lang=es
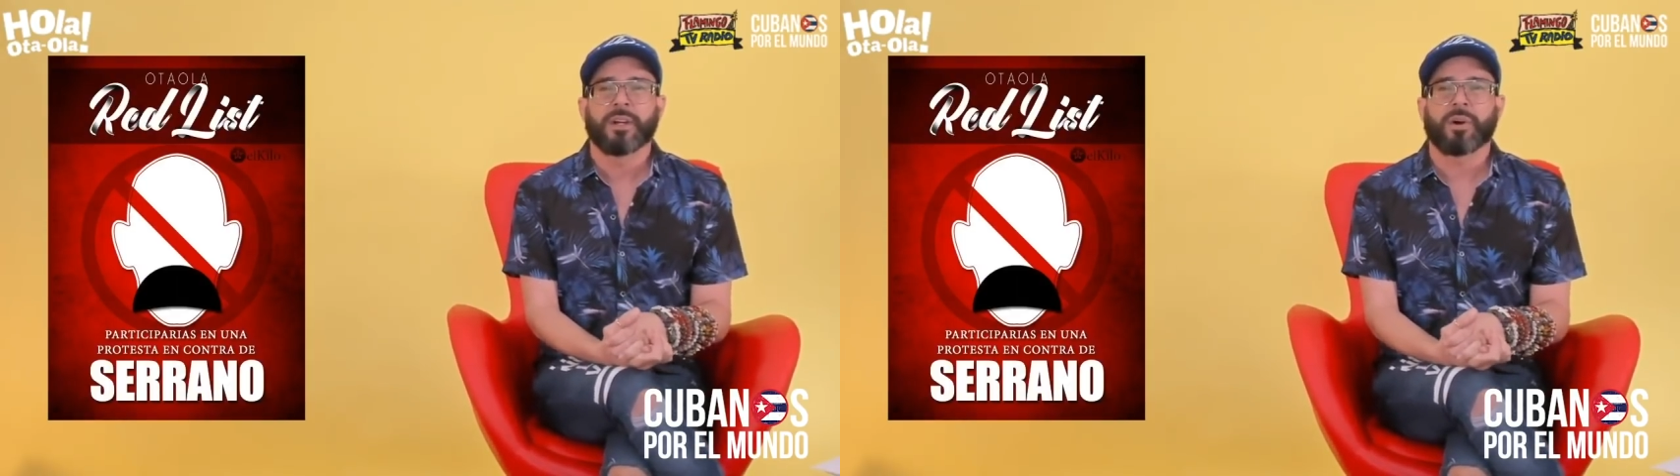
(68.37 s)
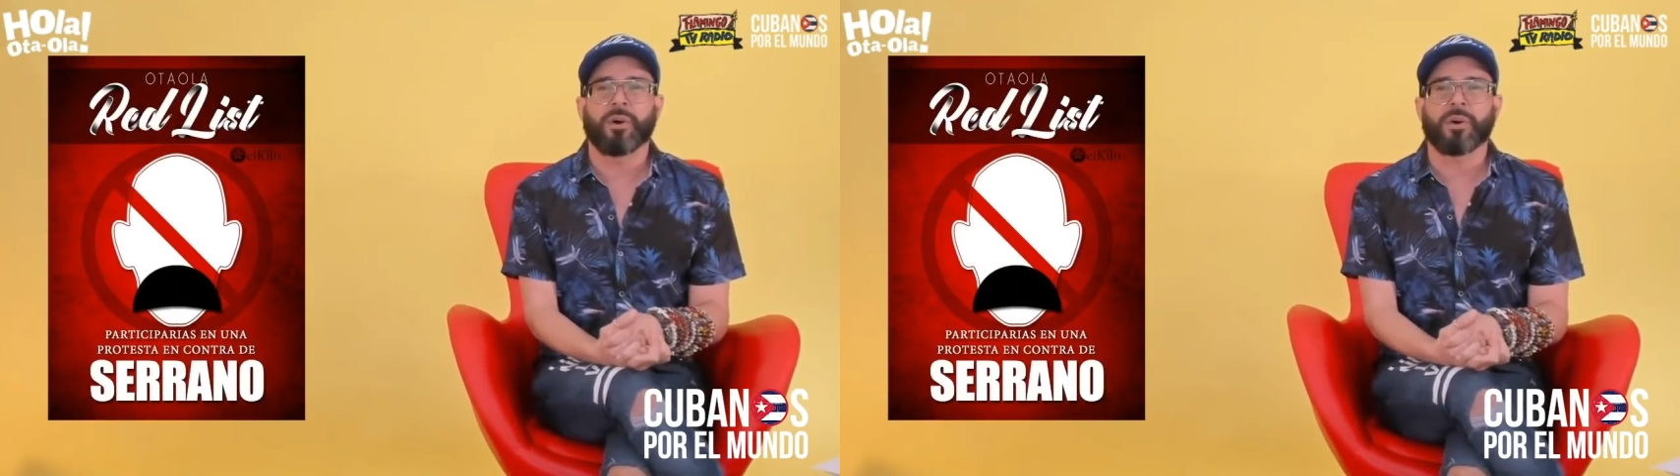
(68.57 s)

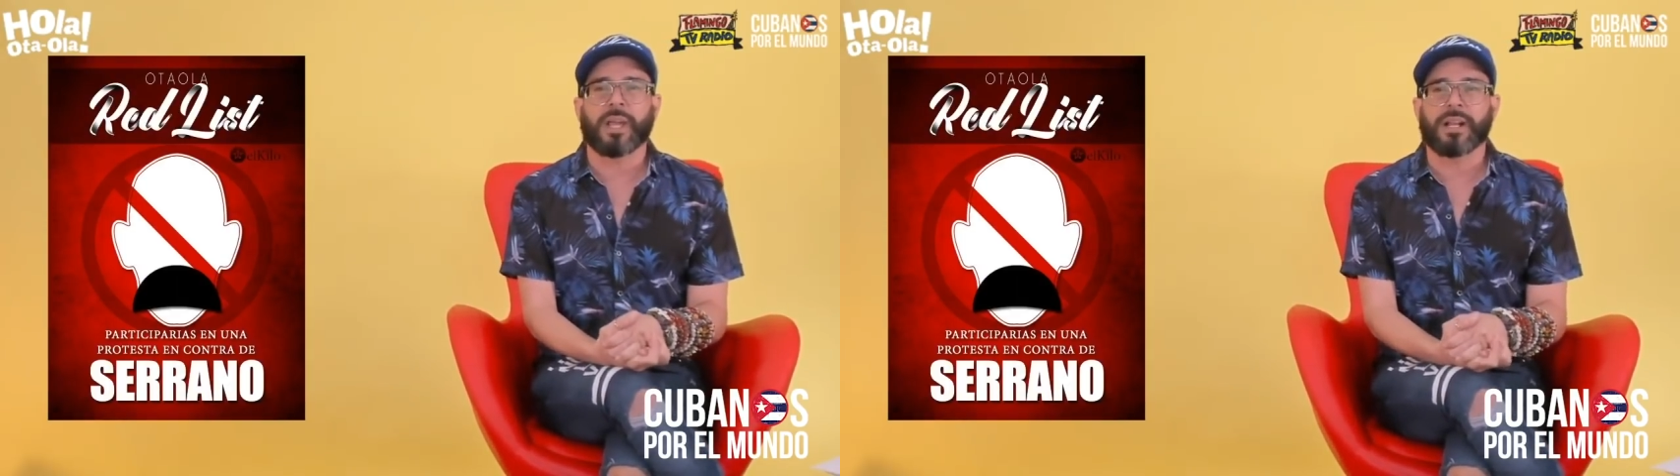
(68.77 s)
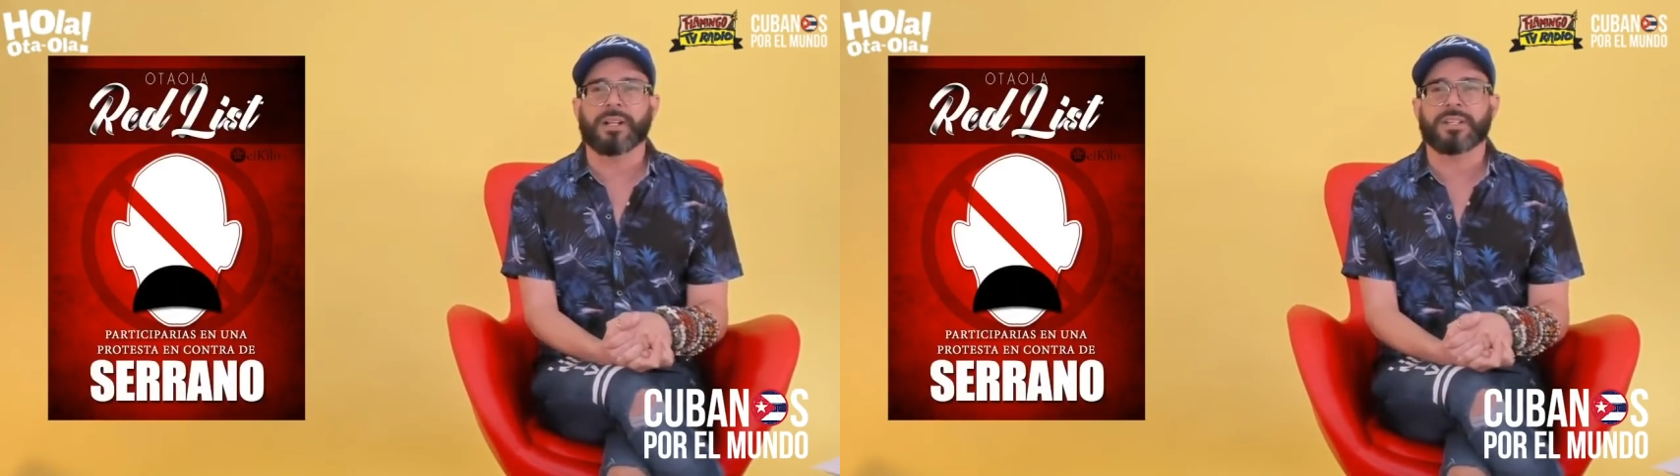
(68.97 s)
con
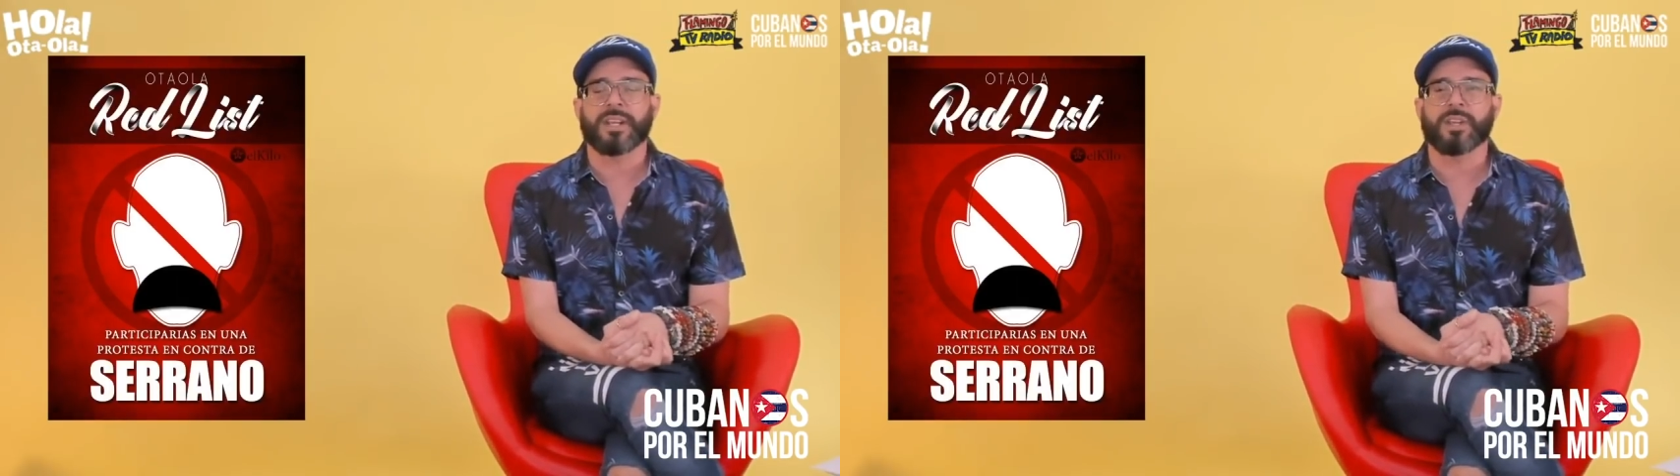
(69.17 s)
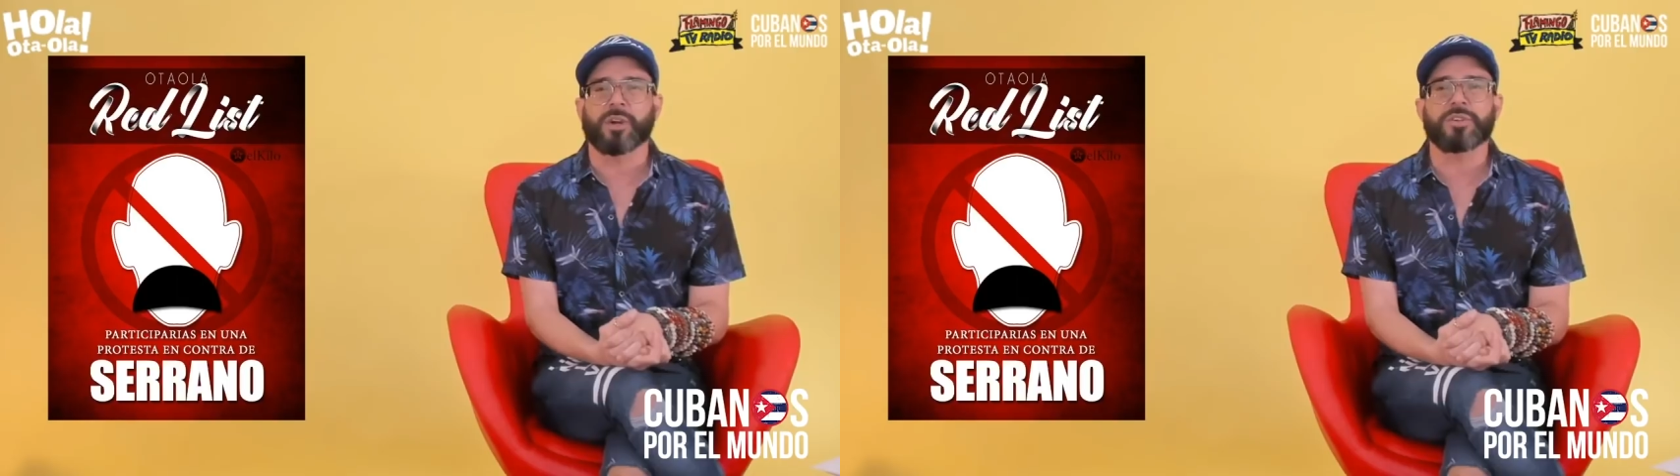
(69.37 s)
que el
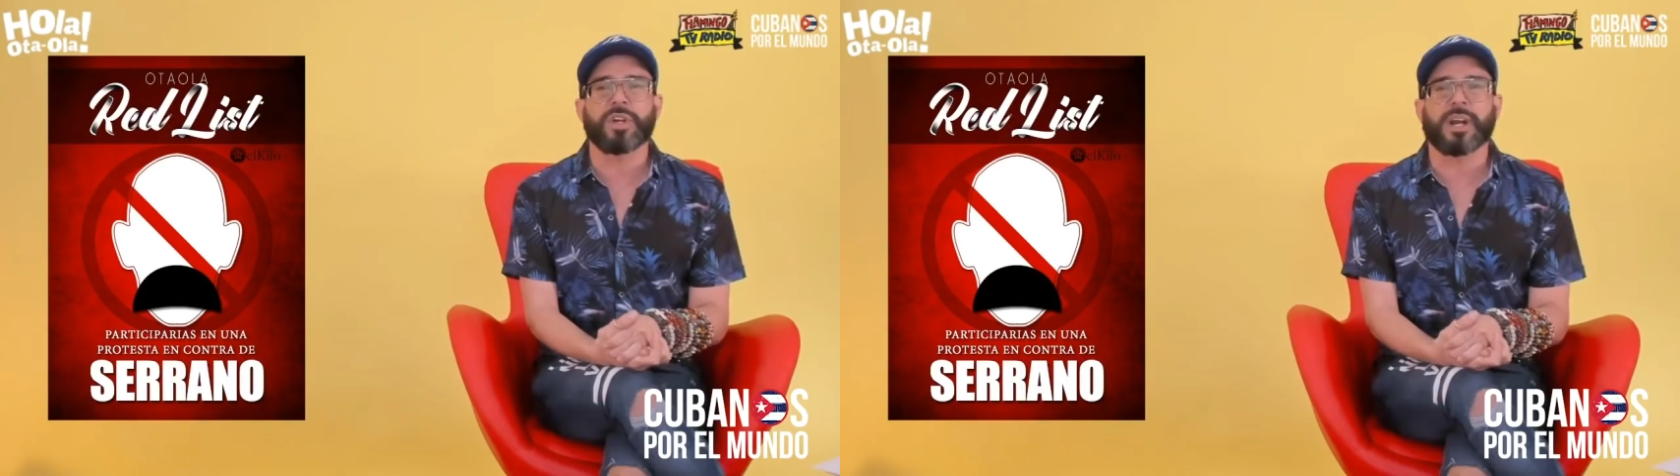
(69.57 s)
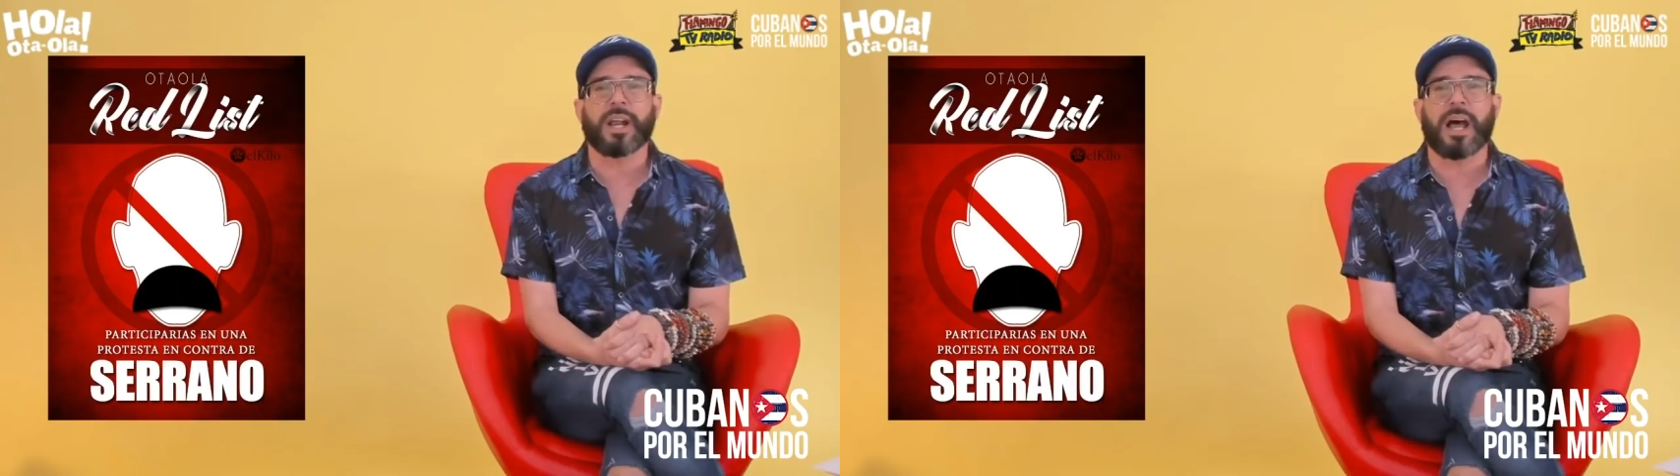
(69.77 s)
señor
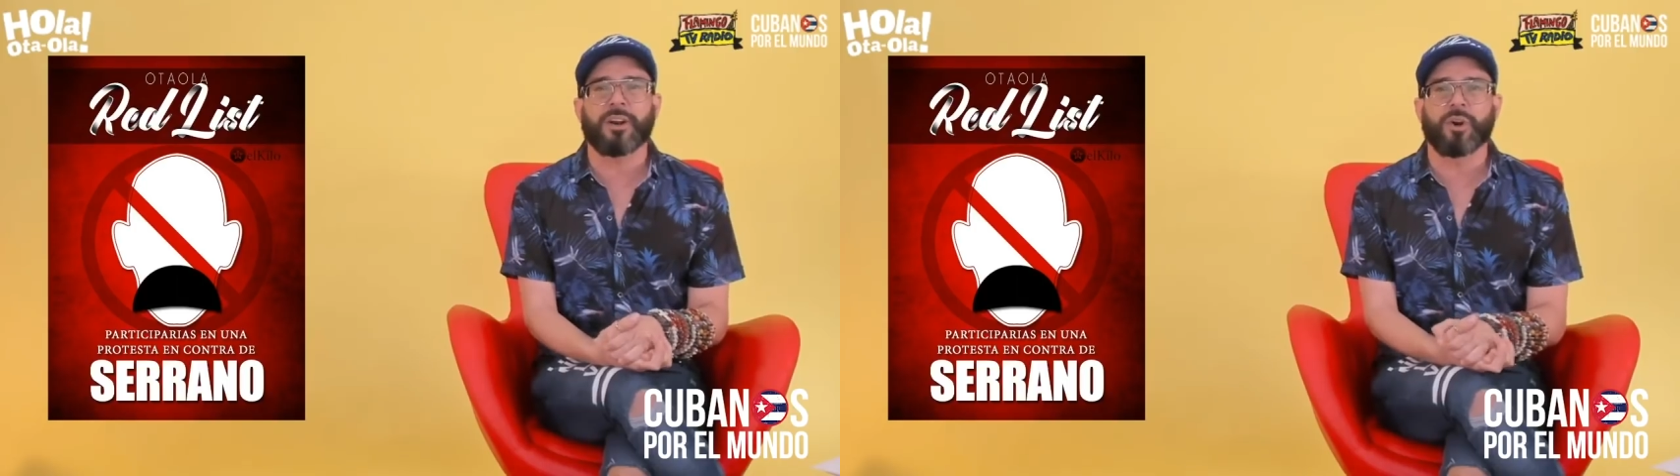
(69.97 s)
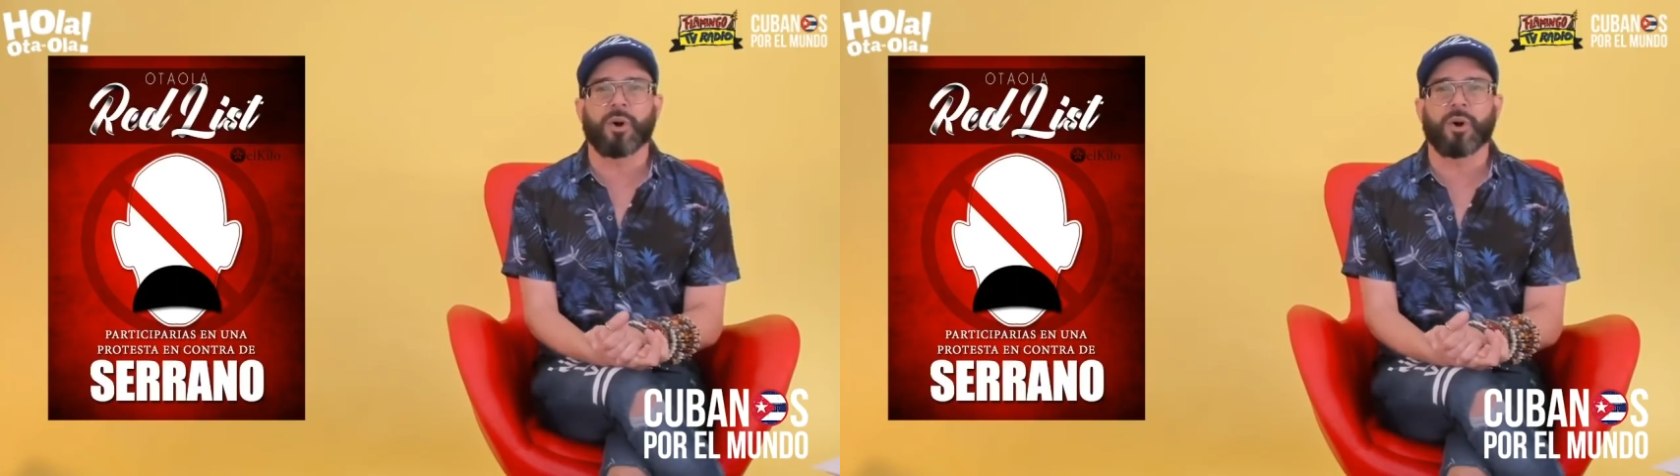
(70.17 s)
Serrano